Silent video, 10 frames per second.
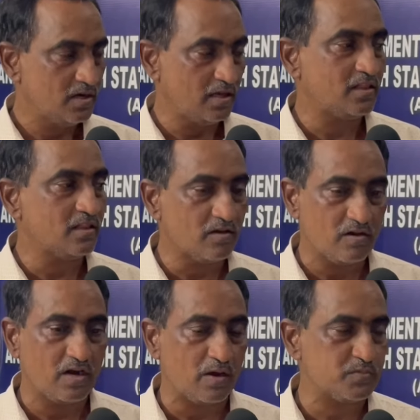ఏదైతే
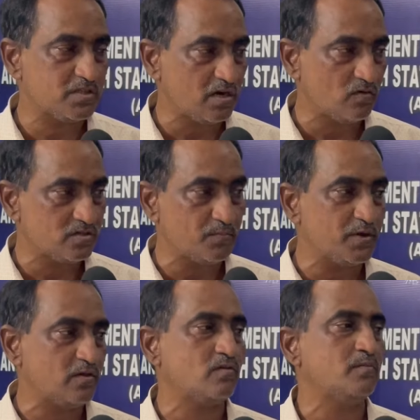గ్రామ స్థాయిలో ఉన్న
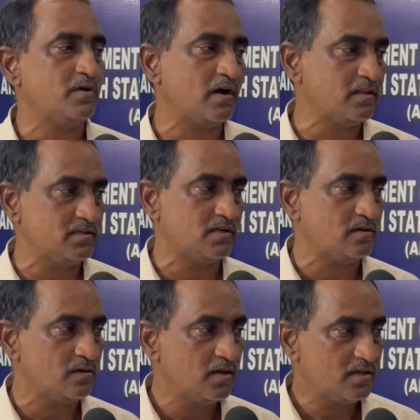సిబ్బందికి కూడా మేము ఆదేశాలు